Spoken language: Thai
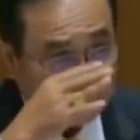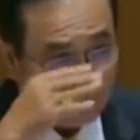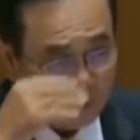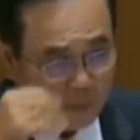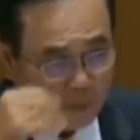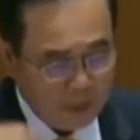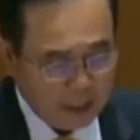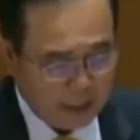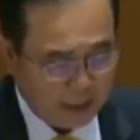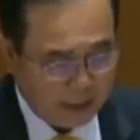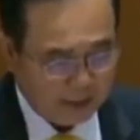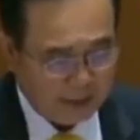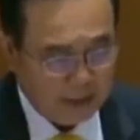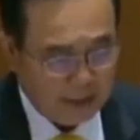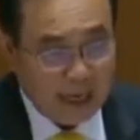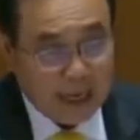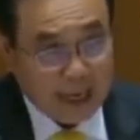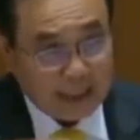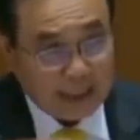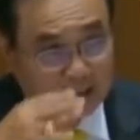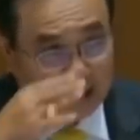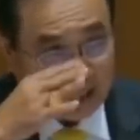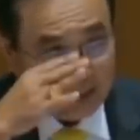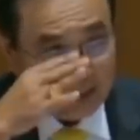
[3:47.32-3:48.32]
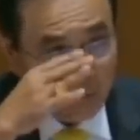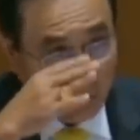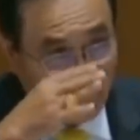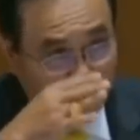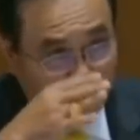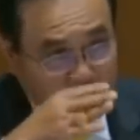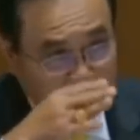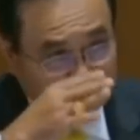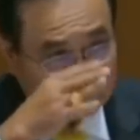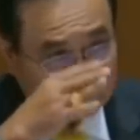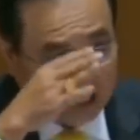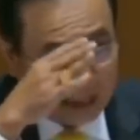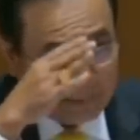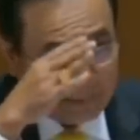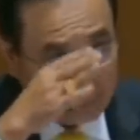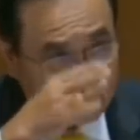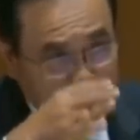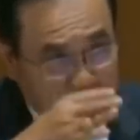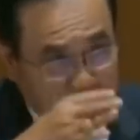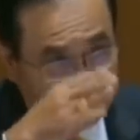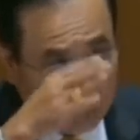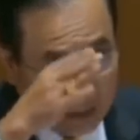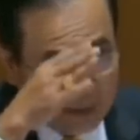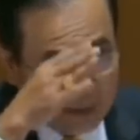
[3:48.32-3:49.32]
แต่ว่าหลังจากนั้นพลเอกประ
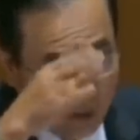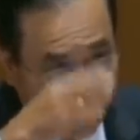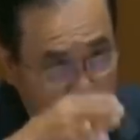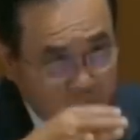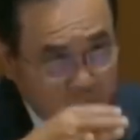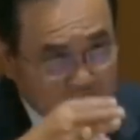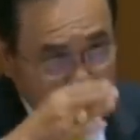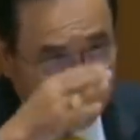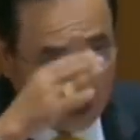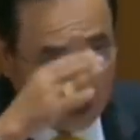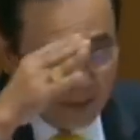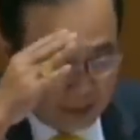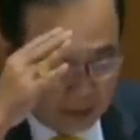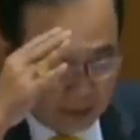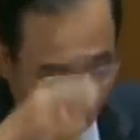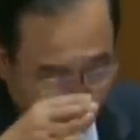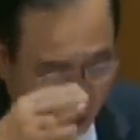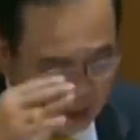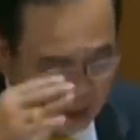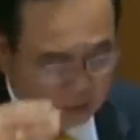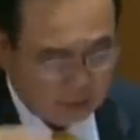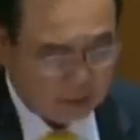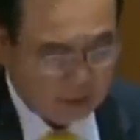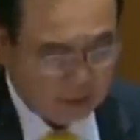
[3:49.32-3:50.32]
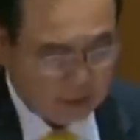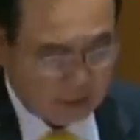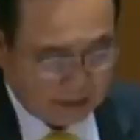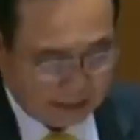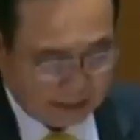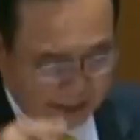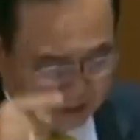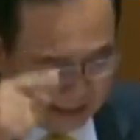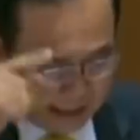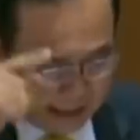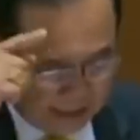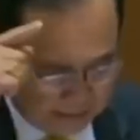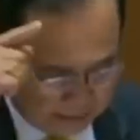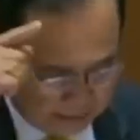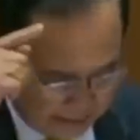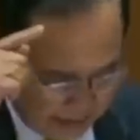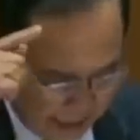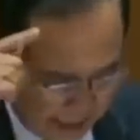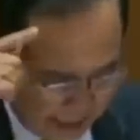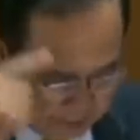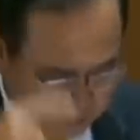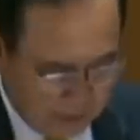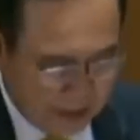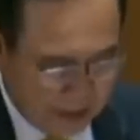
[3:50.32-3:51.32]
ยุทธ์ก็เป็นนายกรัฐมนตรี
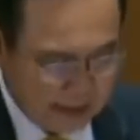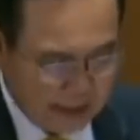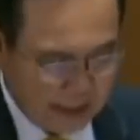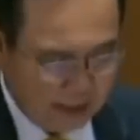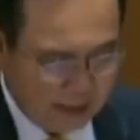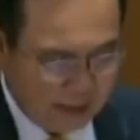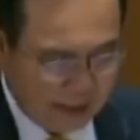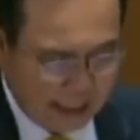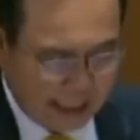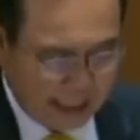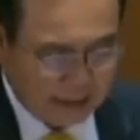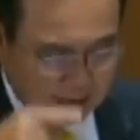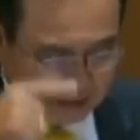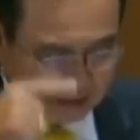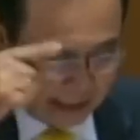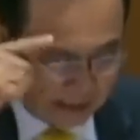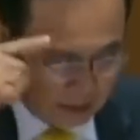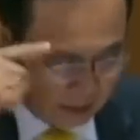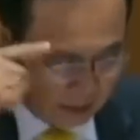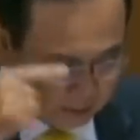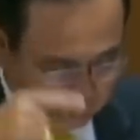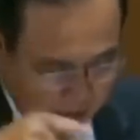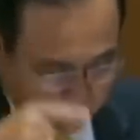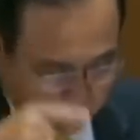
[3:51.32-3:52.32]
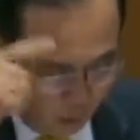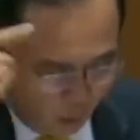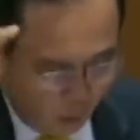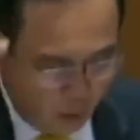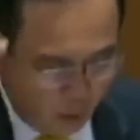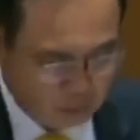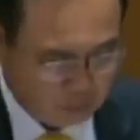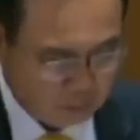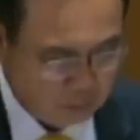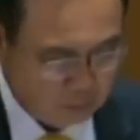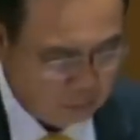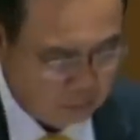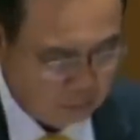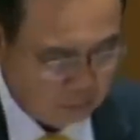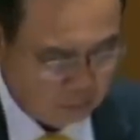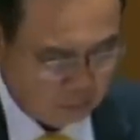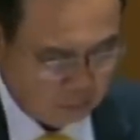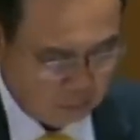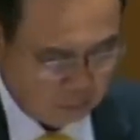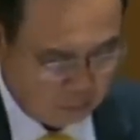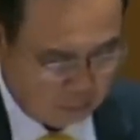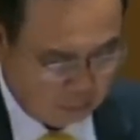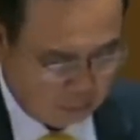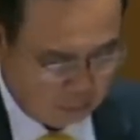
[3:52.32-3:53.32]
แล้วก็เข้าสู่เก้าอี้การเป็น
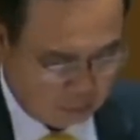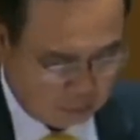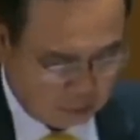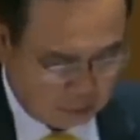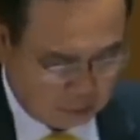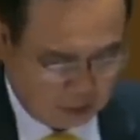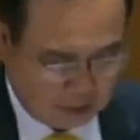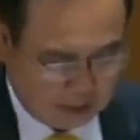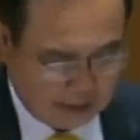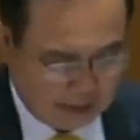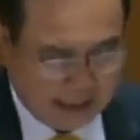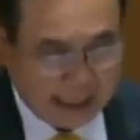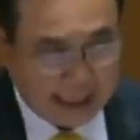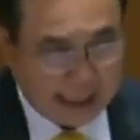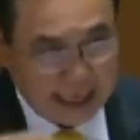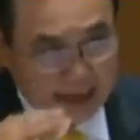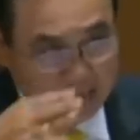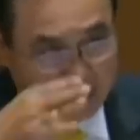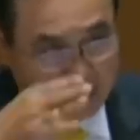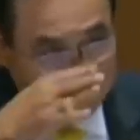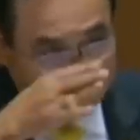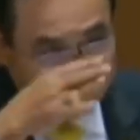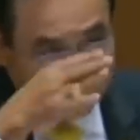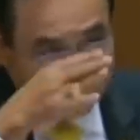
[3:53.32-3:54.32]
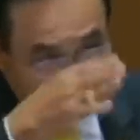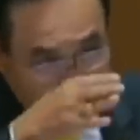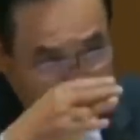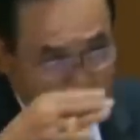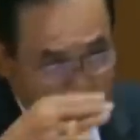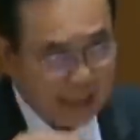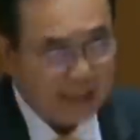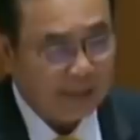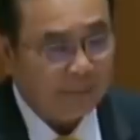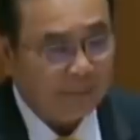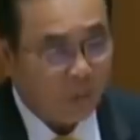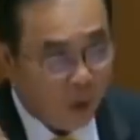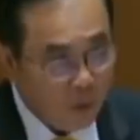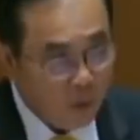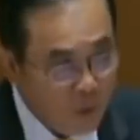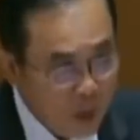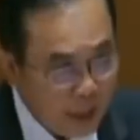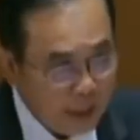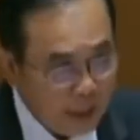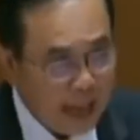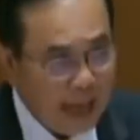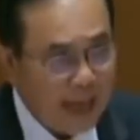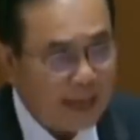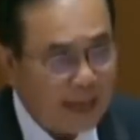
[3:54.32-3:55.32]
นายกรัฐมนตรีหลังการเลือกตั้งยี่สิบสี่
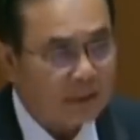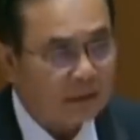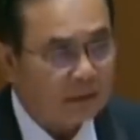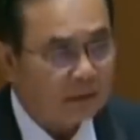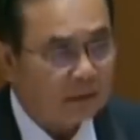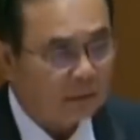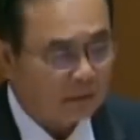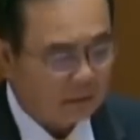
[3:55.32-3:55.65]
มี